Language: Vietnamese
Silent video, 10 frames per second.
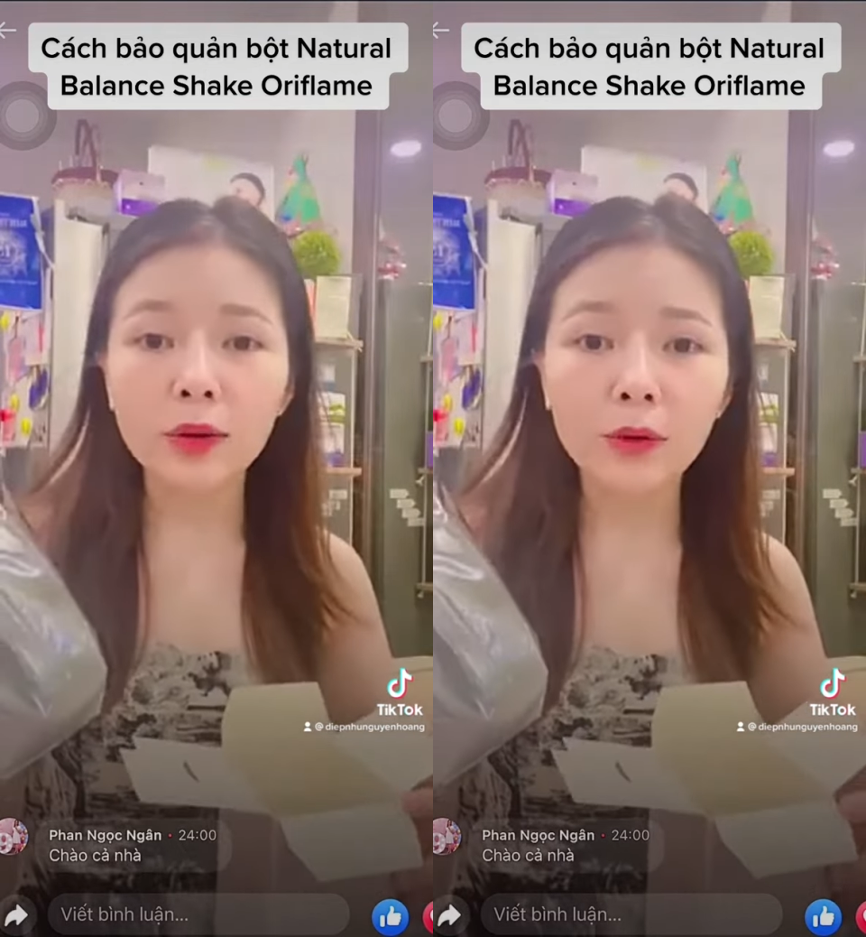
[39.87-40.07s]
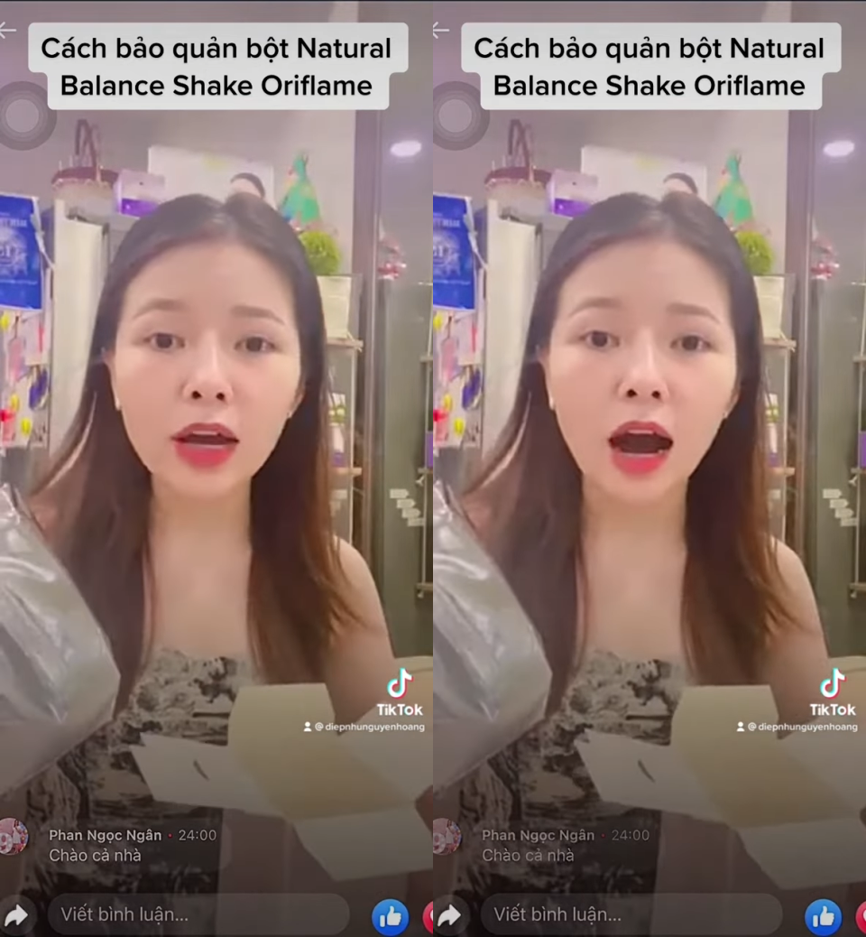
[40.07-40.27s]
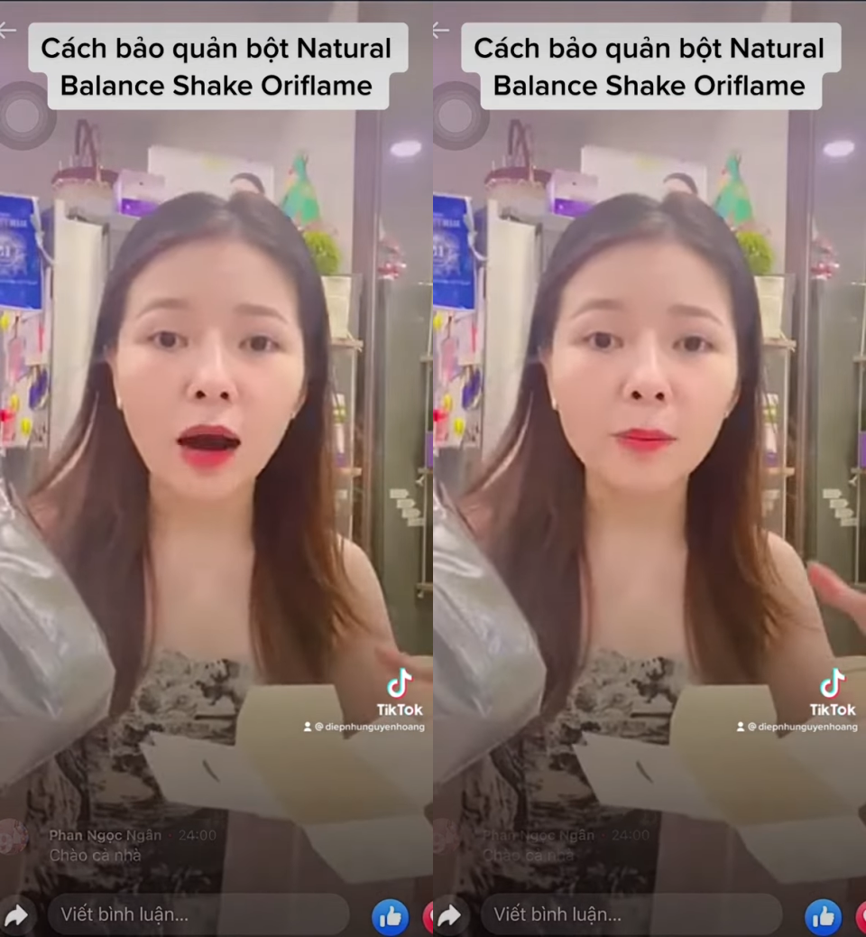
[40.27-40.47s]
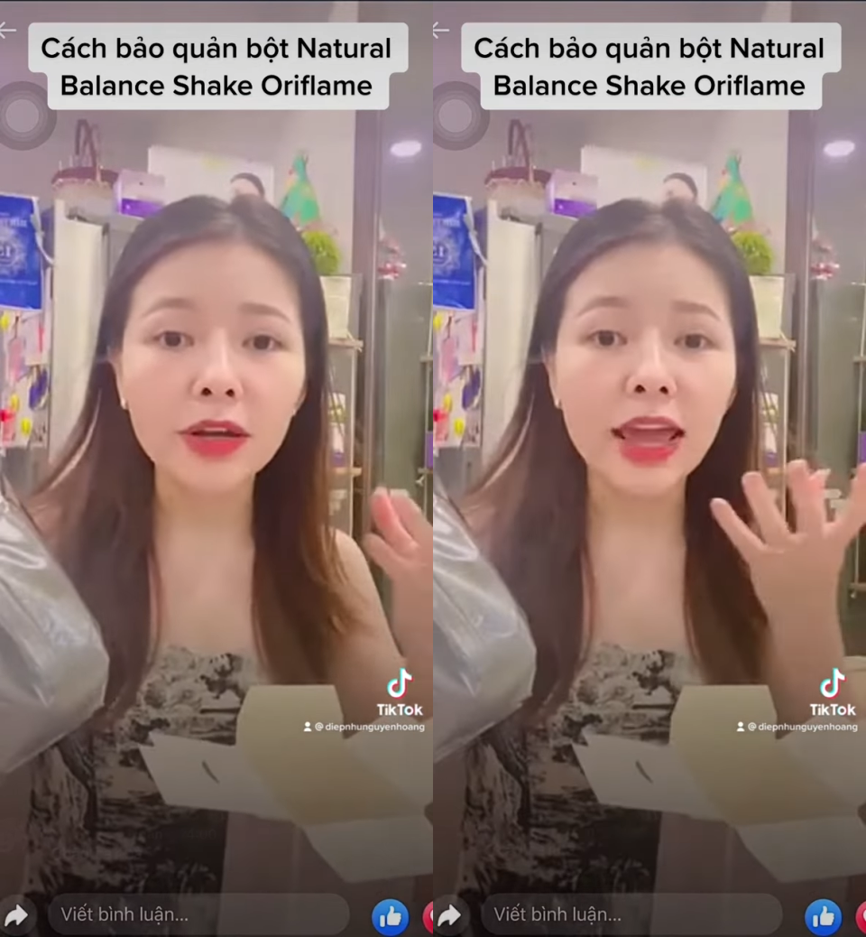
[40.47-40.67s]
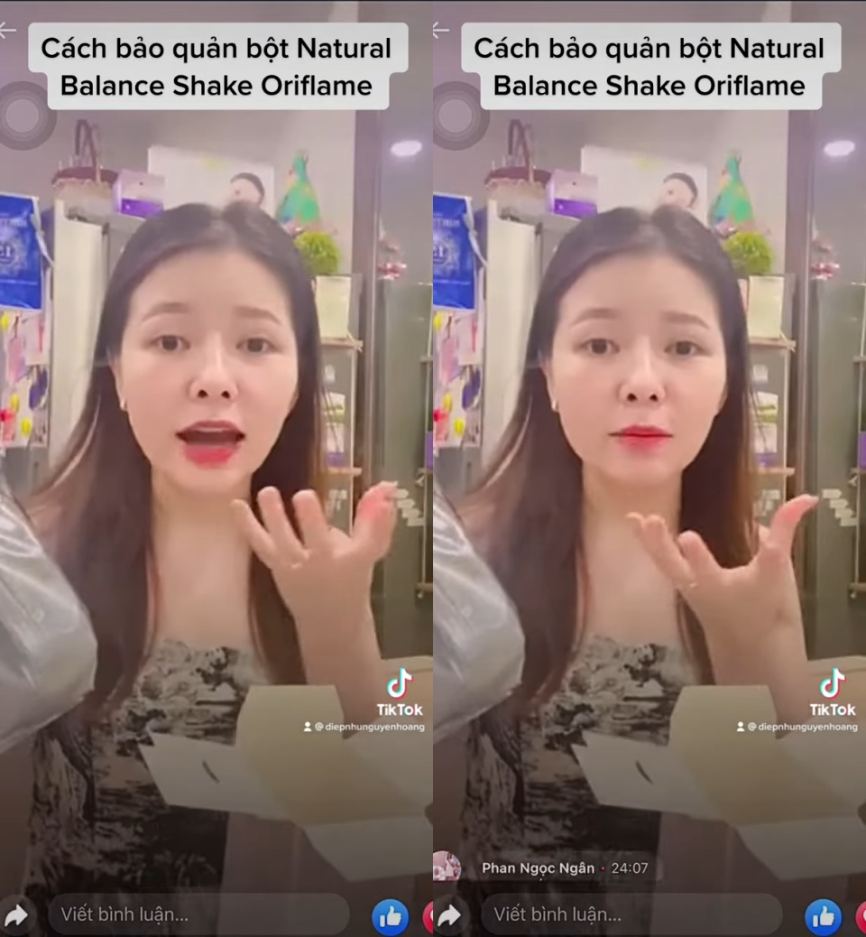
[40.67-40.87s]
trong cái hộp ở
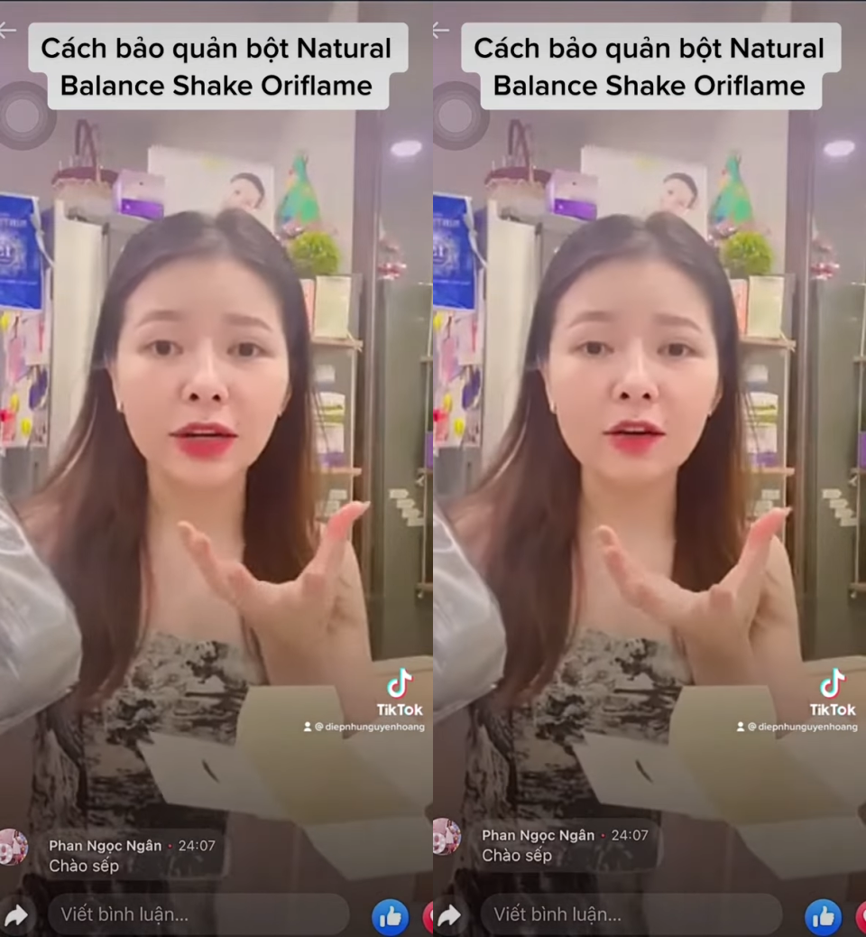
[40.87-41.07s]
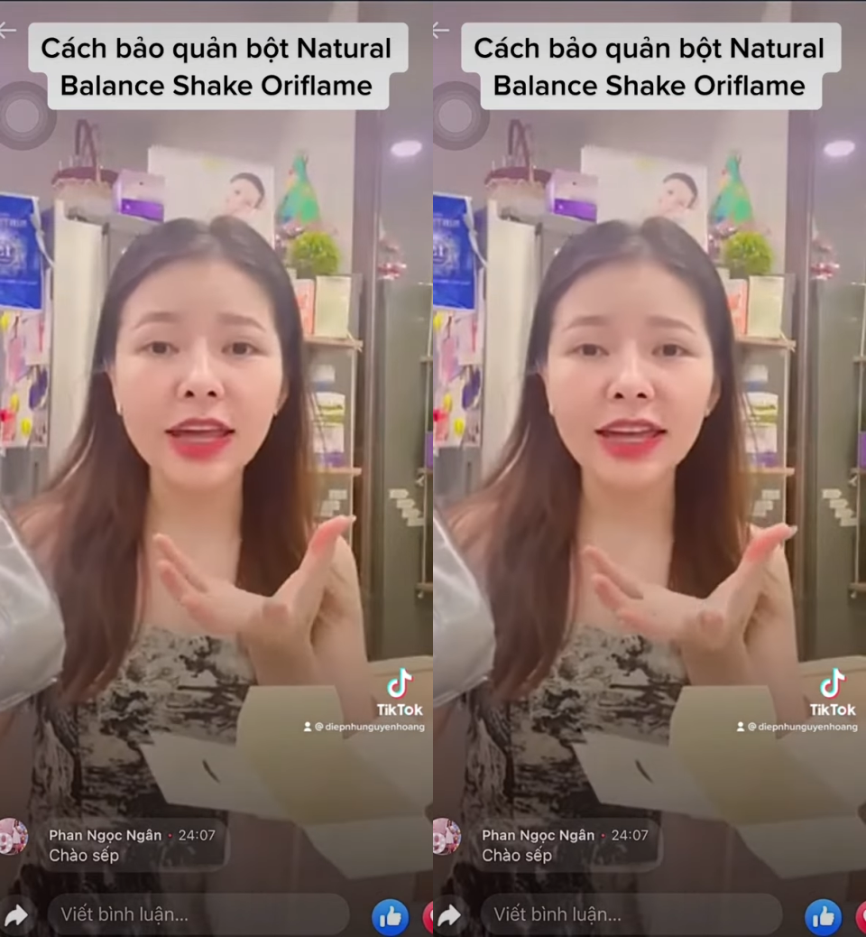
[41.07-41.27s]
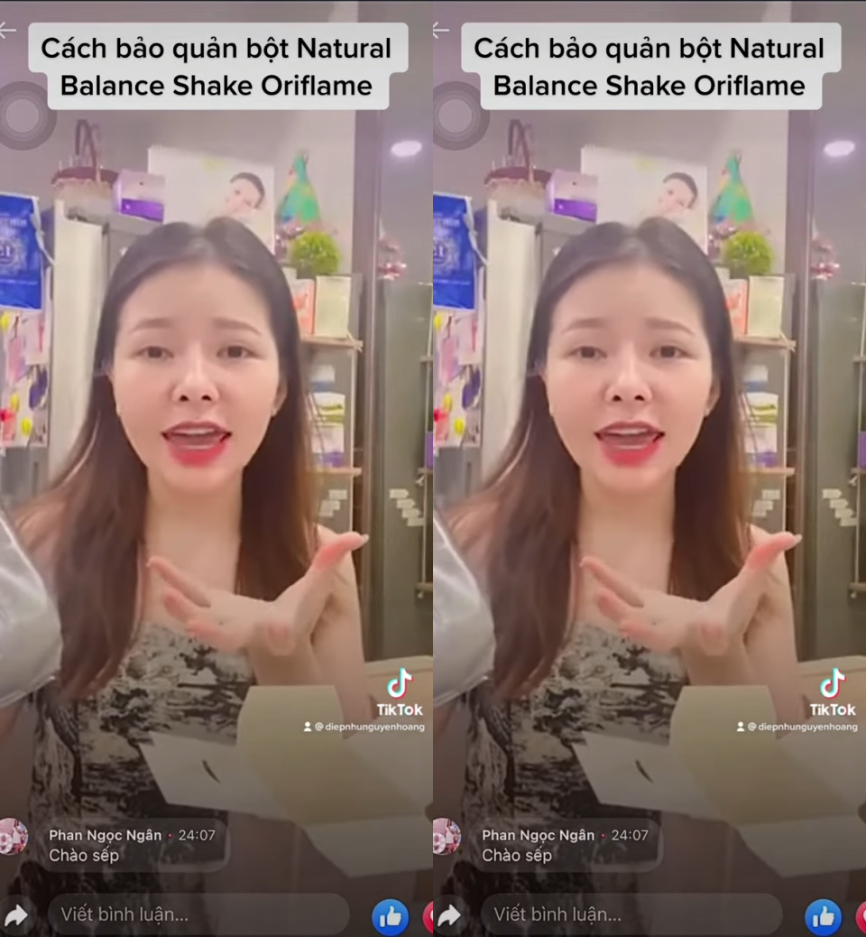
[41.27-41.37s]
nhà mình có cái